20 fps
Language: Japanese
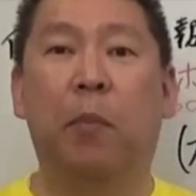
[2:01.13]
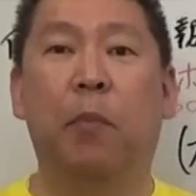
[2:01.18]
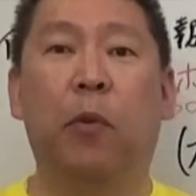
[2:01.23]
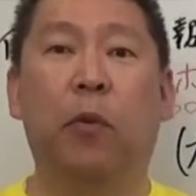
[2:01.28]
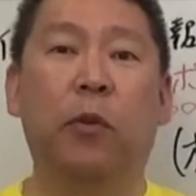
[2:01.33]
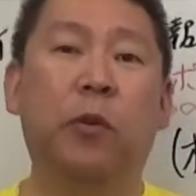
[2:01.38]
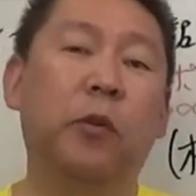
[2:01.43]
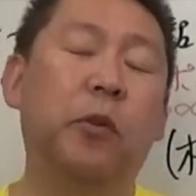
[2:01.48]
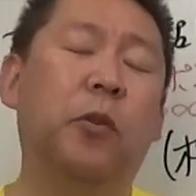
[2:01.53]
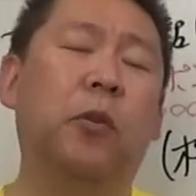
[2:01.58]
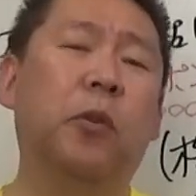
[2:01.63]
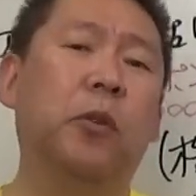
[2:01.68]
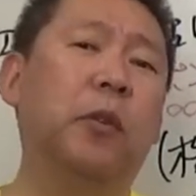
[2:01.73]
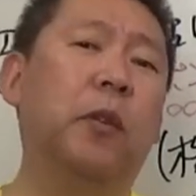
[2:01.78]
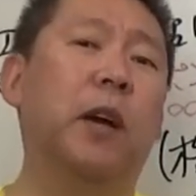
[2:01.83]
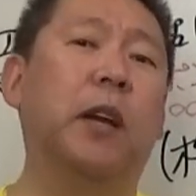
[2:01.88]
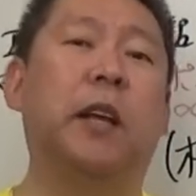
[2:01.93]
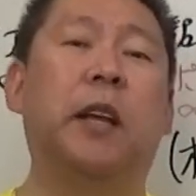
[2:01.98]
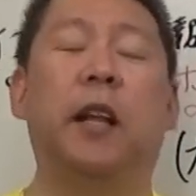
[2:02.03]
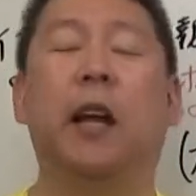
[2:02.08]
僕のこ
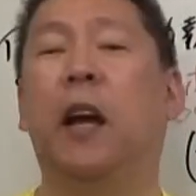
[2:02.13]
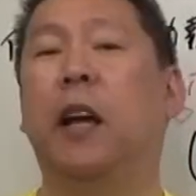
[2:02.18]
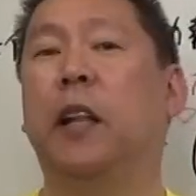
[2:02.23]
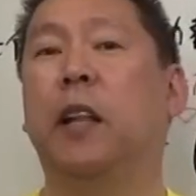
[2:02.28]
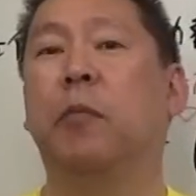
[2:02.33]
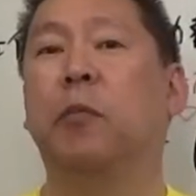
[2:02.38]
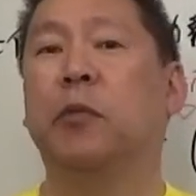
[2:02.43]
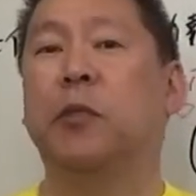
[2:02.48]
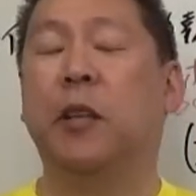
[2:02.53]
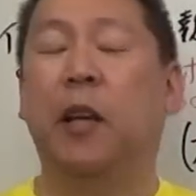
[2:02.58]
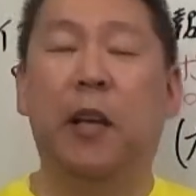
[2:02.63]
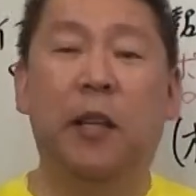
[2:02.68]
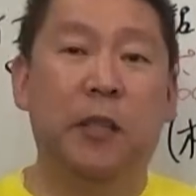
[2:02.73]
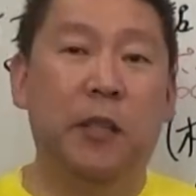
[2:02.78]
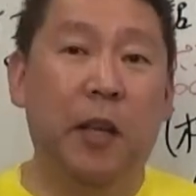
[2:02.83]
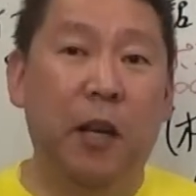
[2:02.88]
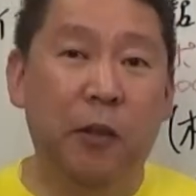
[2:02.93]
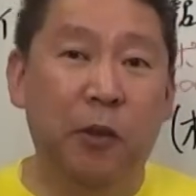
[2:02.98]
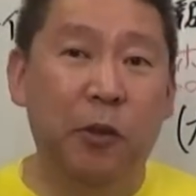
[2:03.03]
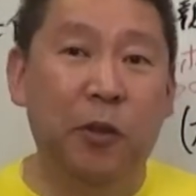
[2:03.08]
とは嫌いでも政
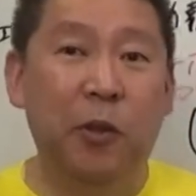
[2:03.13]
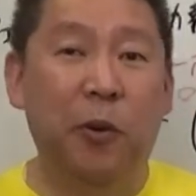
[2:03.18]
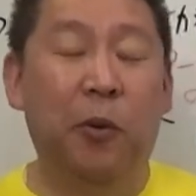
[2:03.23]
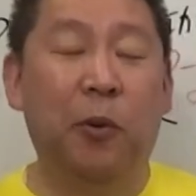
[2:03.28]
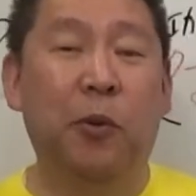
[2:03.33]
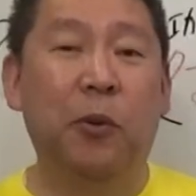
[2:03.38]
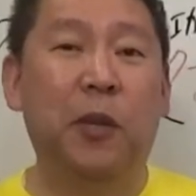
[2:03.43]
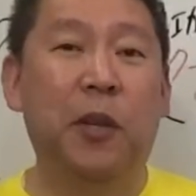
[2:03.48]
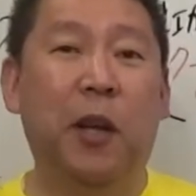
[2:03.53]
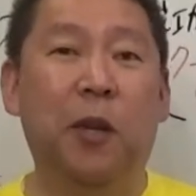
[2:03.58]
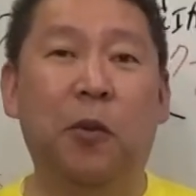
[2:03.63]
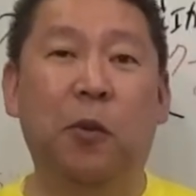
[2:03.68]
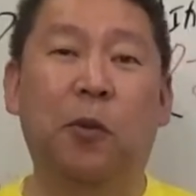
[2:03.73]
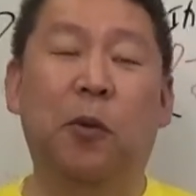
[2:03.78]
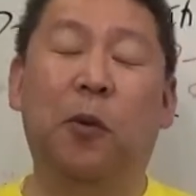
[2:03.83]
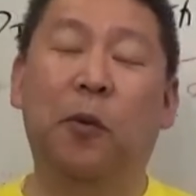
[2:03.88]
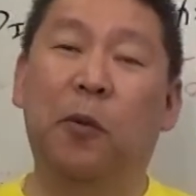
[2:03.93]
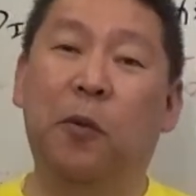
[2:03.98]
治家女子48党